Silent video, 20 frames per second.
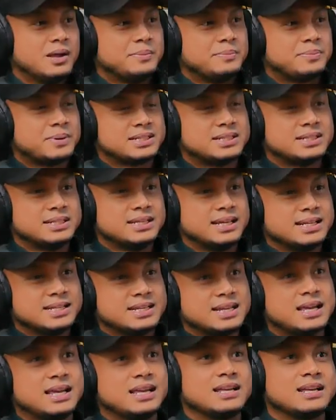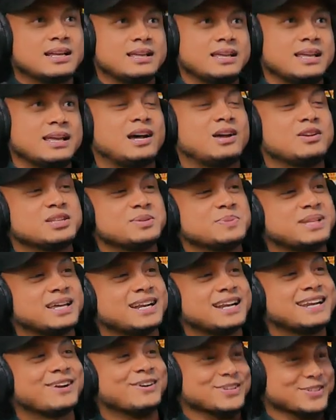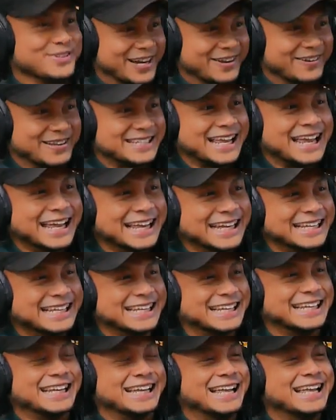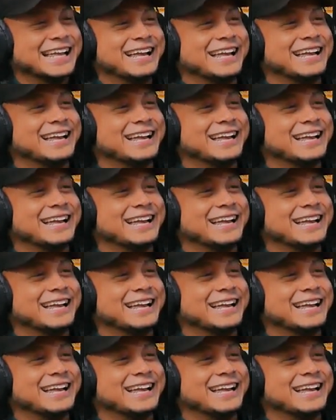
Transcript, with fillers: presidennya ya kalau sementara ini kosong ya mas. Oke sementara